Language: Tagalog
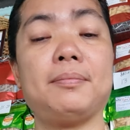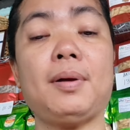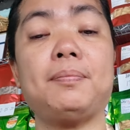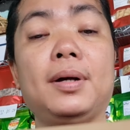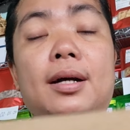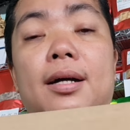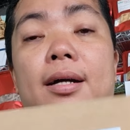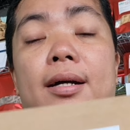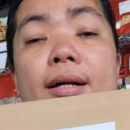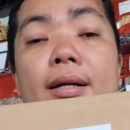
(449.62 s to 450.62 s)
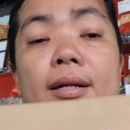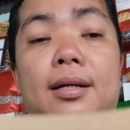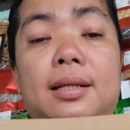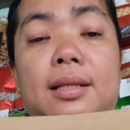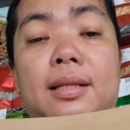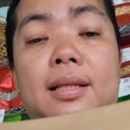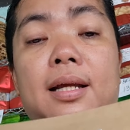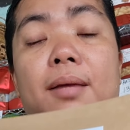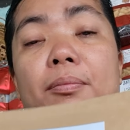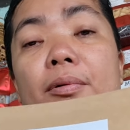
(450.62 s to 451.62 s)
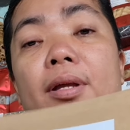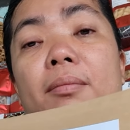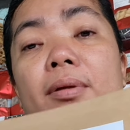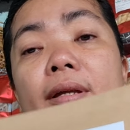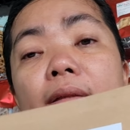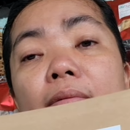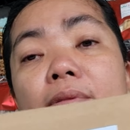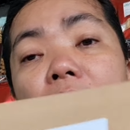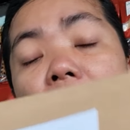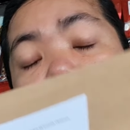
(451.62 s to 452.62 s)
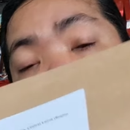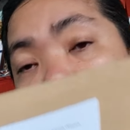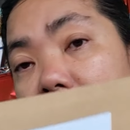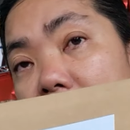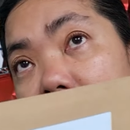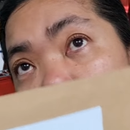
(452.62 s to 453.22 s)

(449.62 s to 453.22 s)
papa lagay po namin ito sa aming